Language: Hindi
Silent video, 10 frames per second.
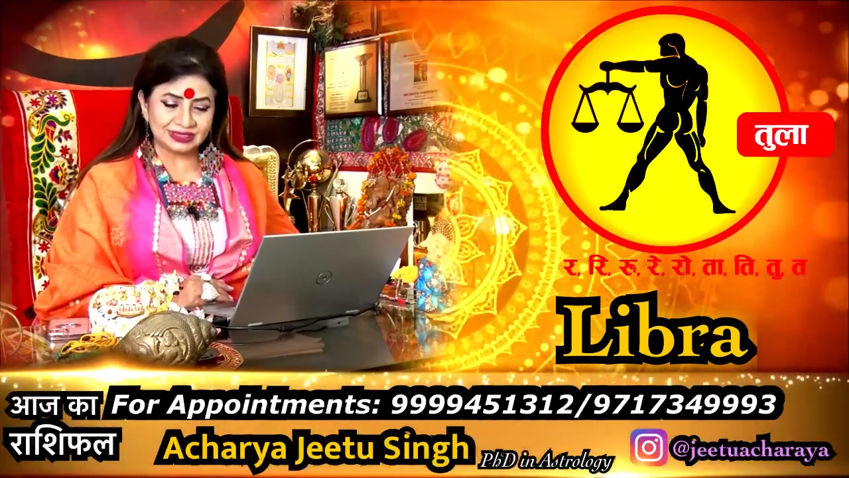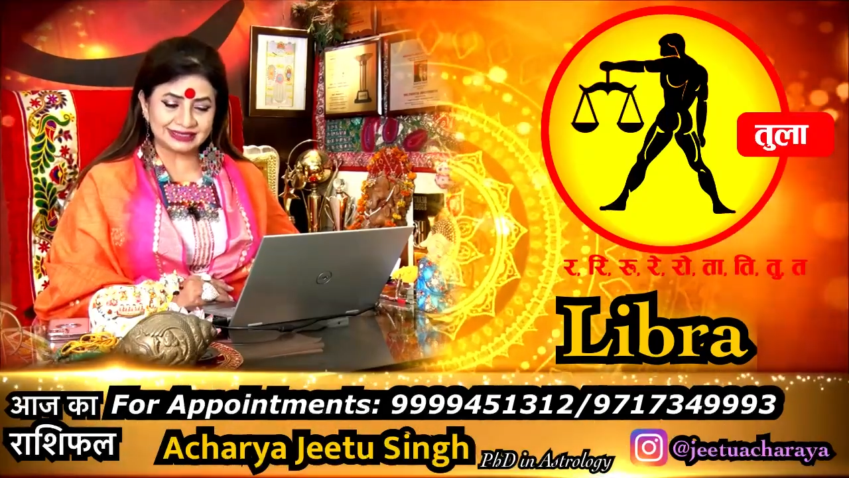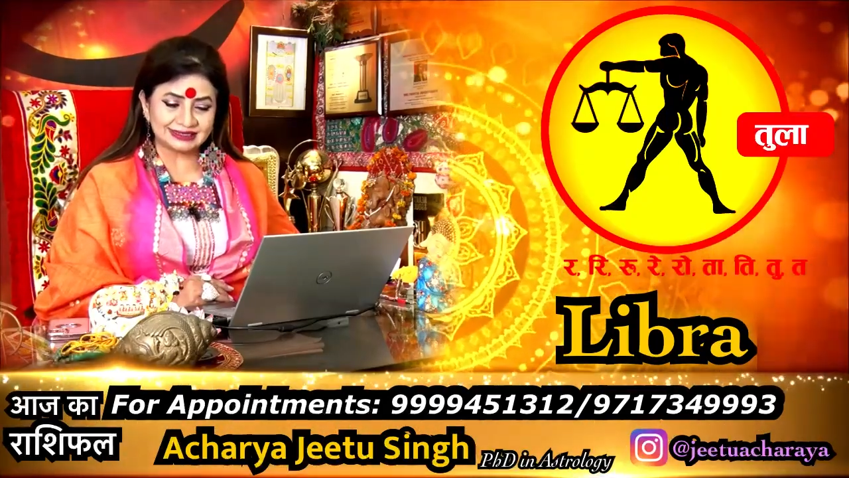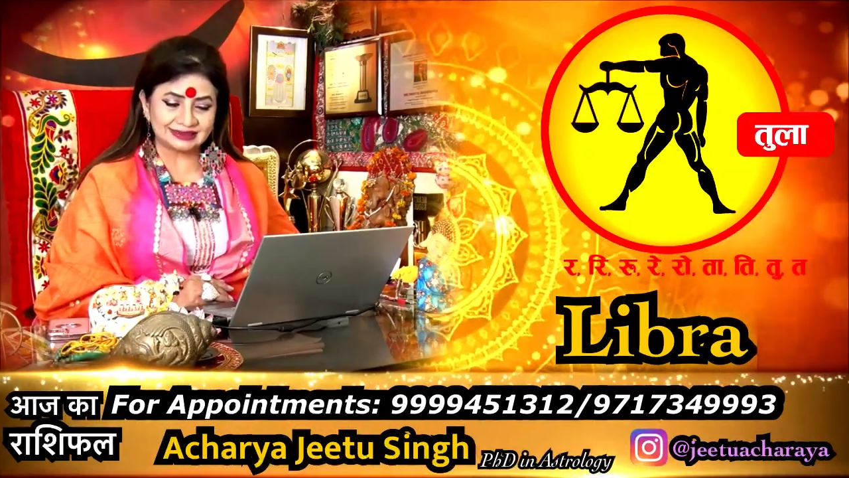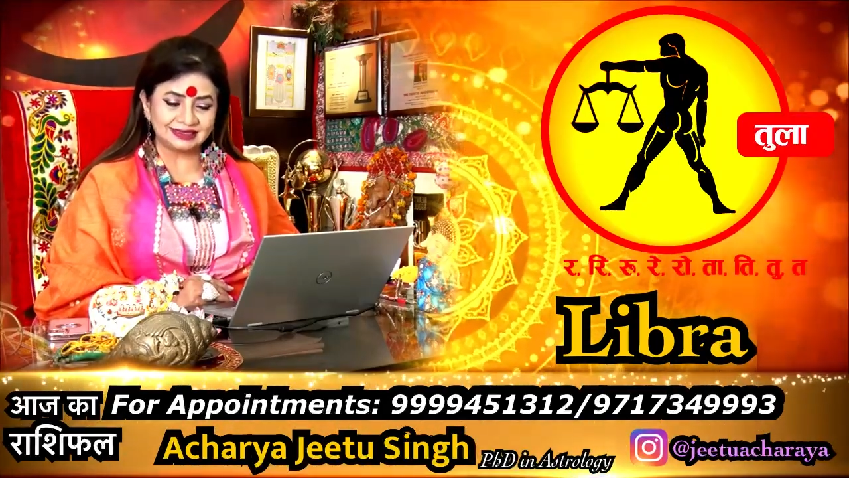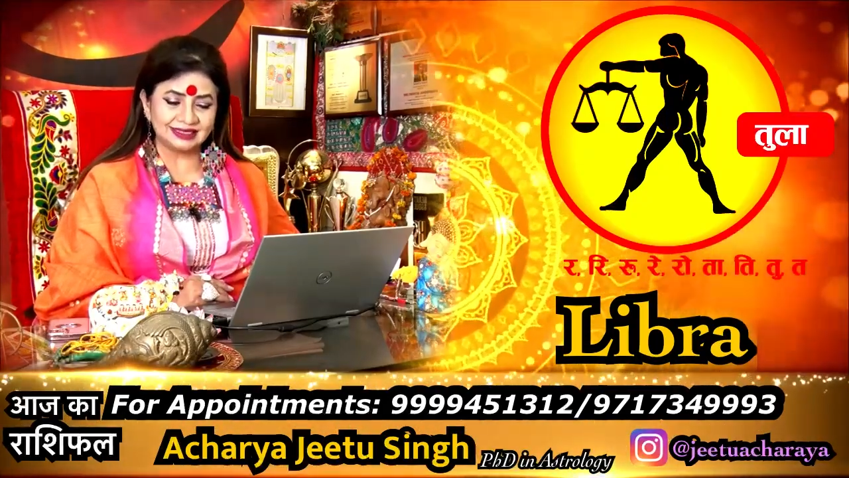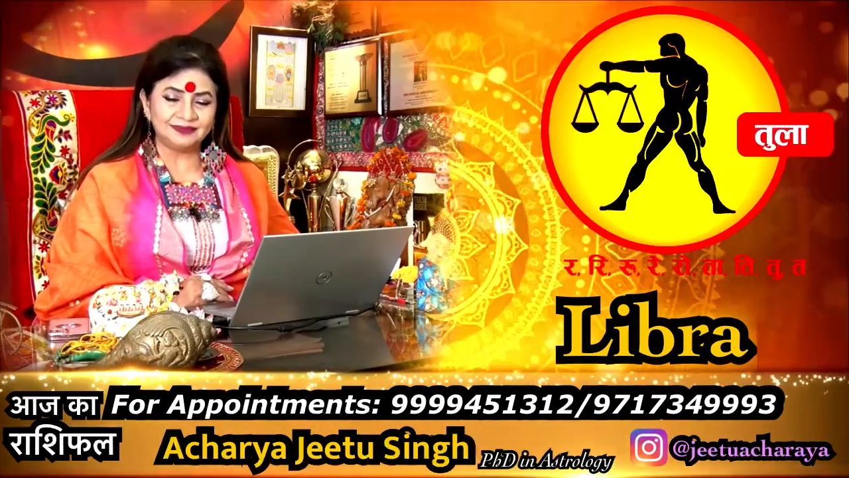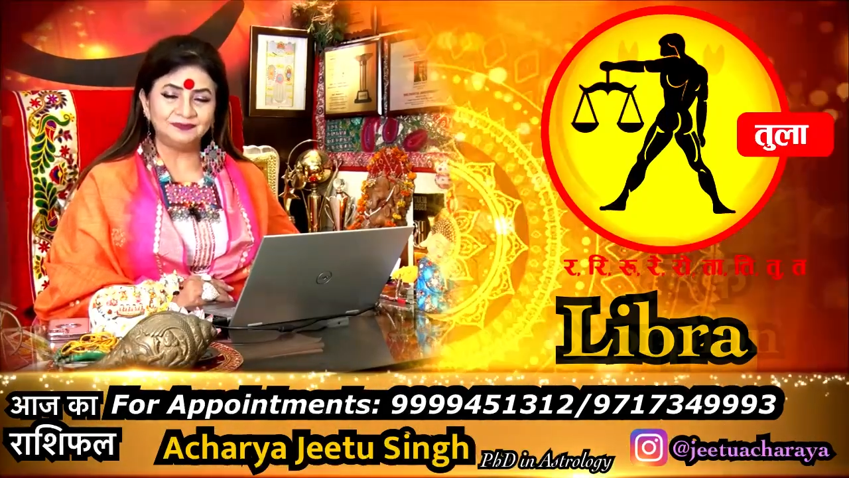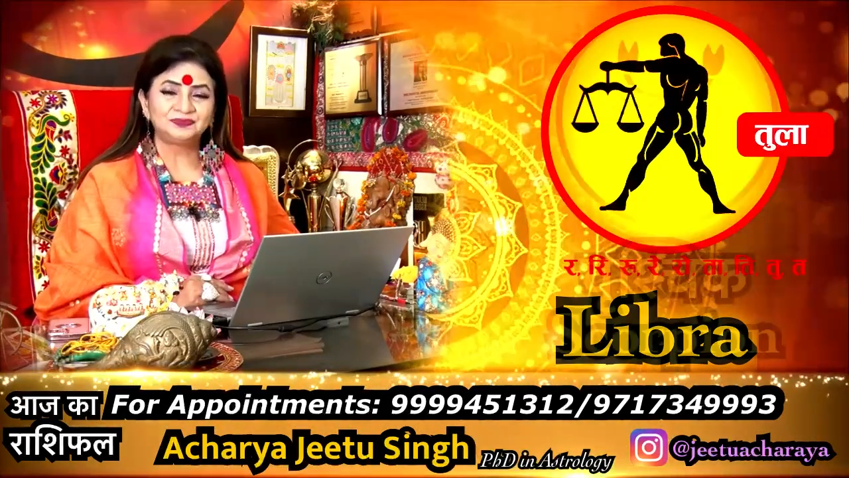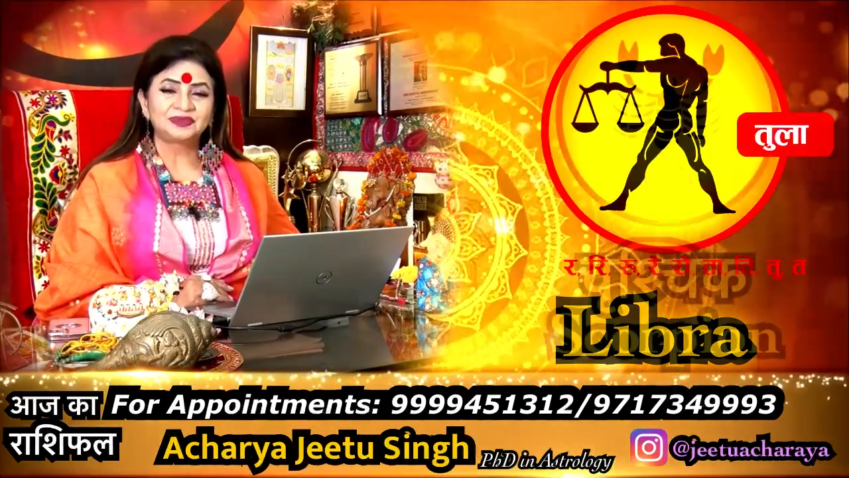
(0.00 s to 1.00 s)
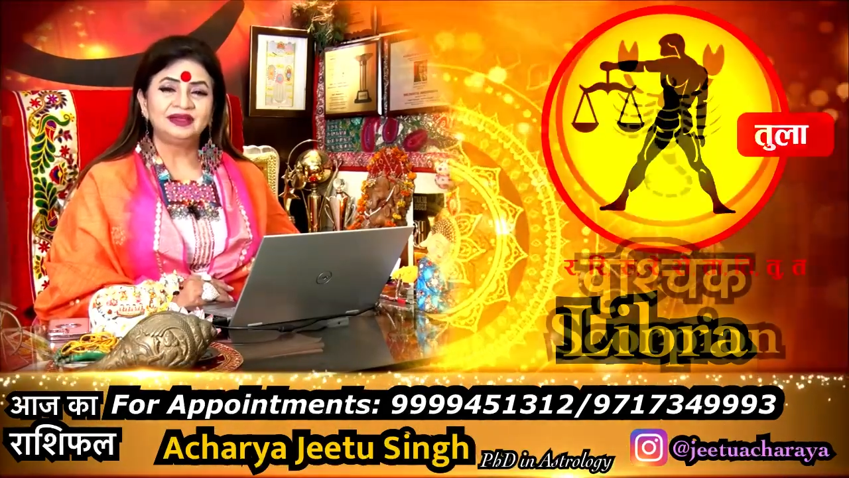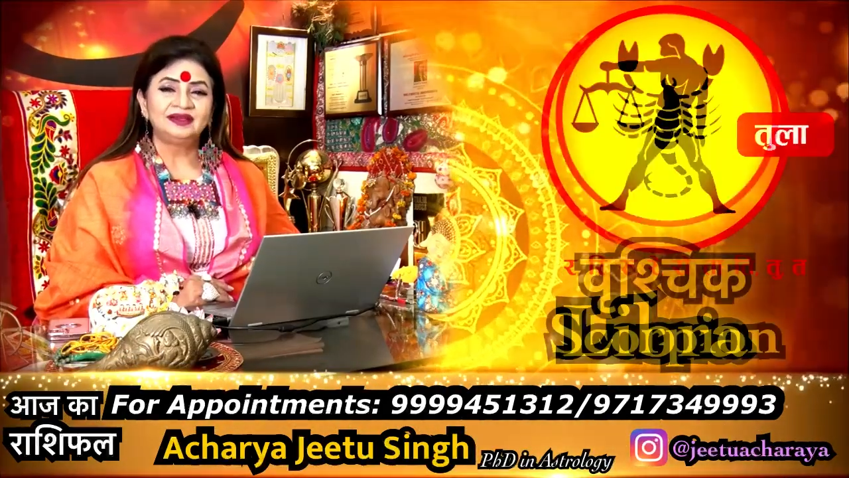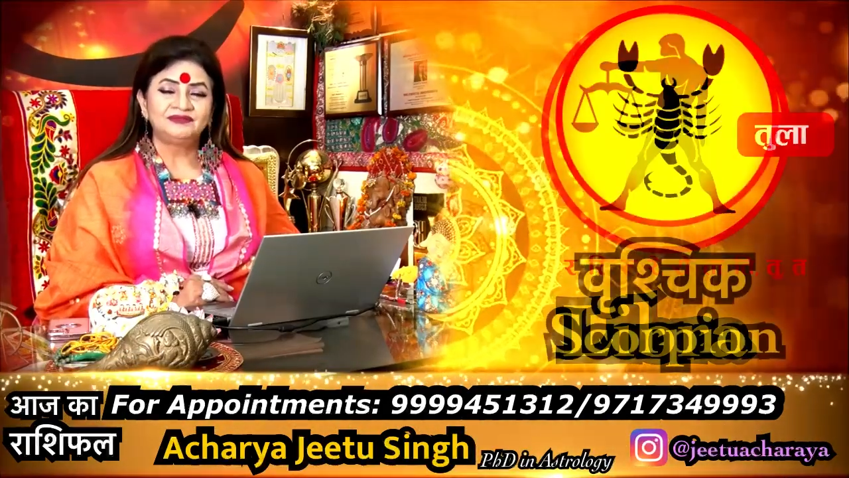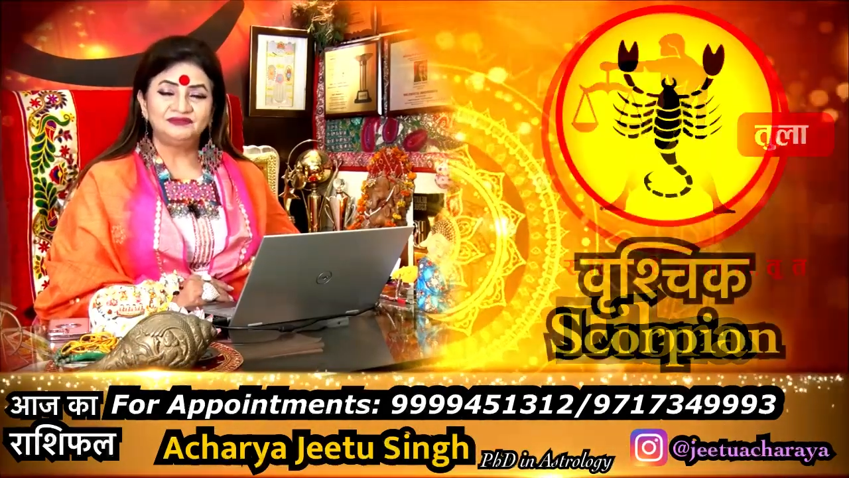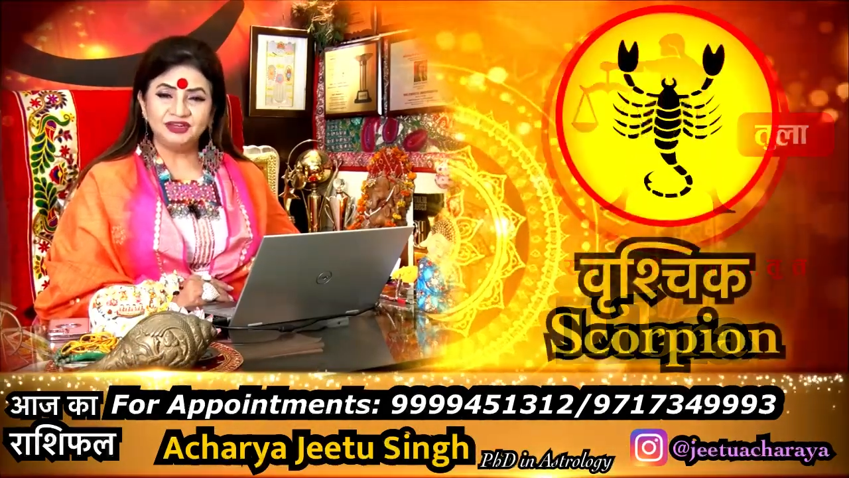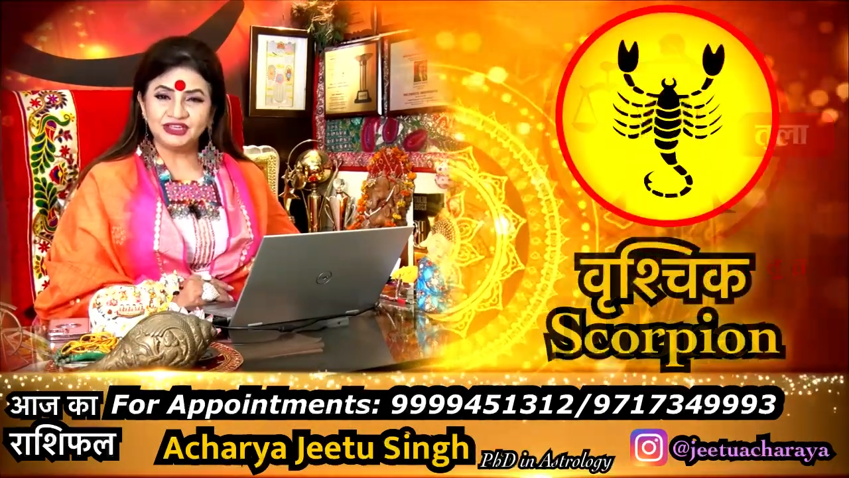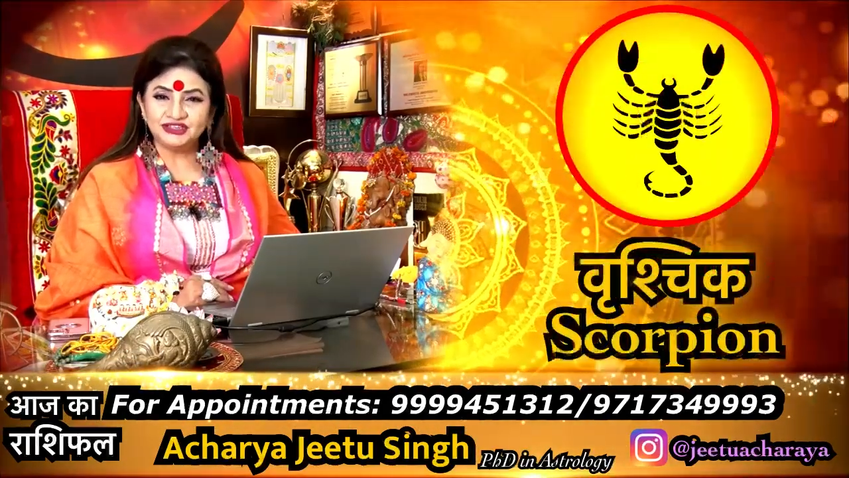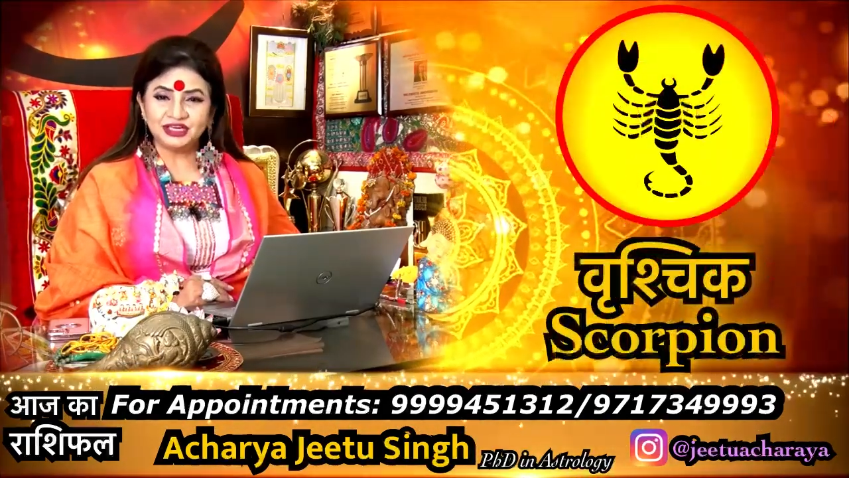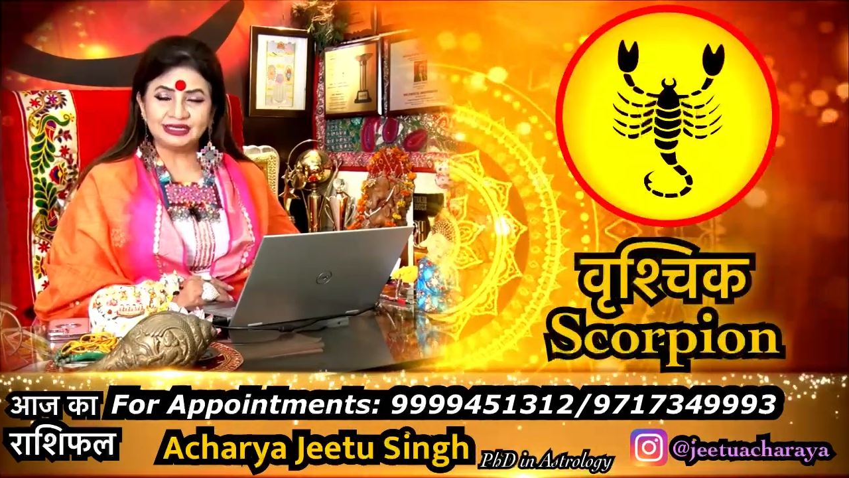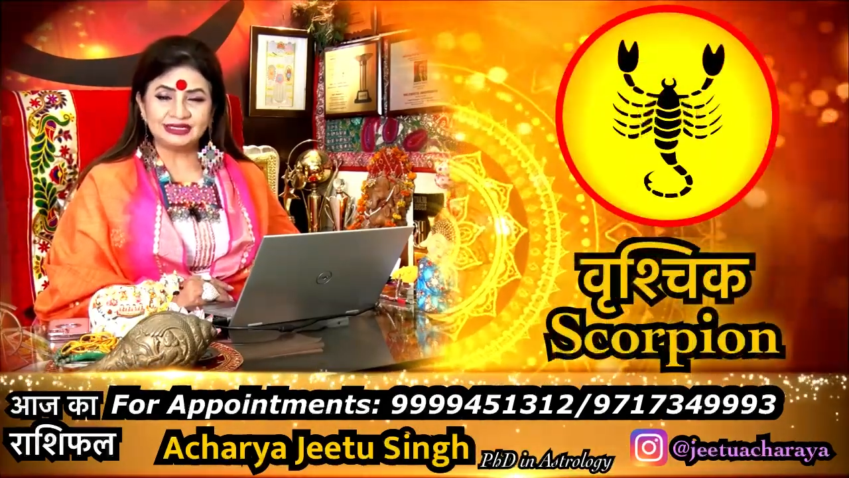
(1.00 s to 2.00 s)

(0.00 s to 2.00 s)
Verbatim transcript: कर सकते हैं वृश्चिक